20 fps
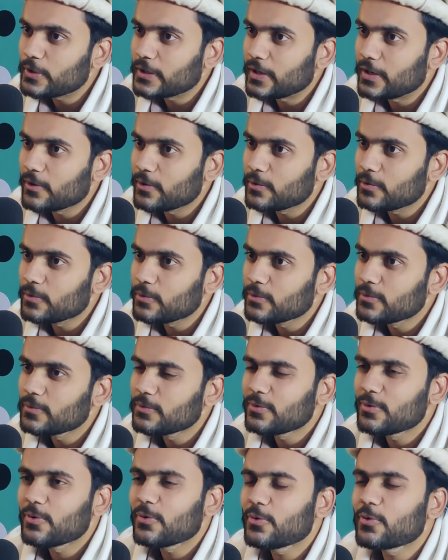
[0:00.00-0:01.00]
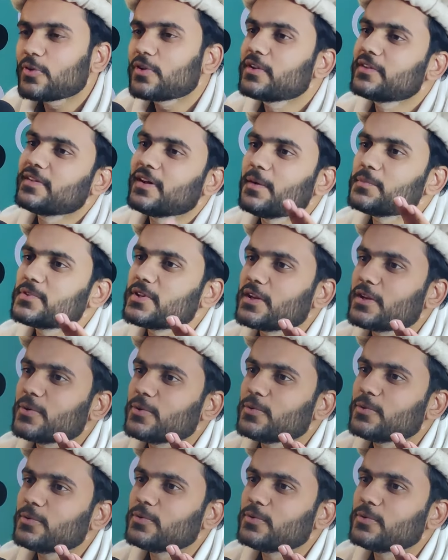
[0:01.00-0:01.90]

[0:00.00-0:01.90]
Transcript: खिलाओ और निज़ाम चलाओ